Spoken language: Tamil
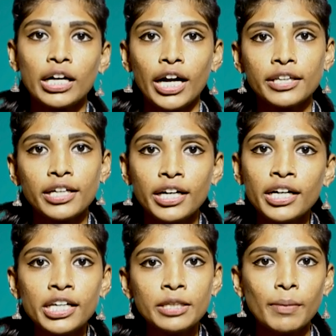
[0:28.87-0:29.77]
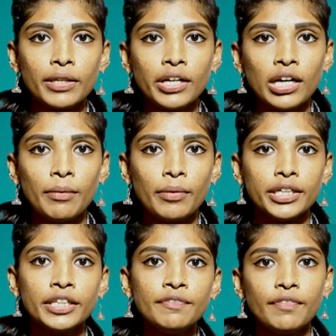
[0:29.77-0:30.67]
கடந்த இரண்டாயிரத்தி பதினேழாம்
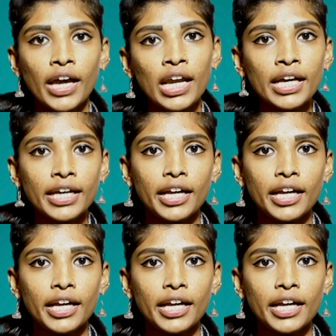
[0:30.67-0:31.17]
ஆண்டு வேலை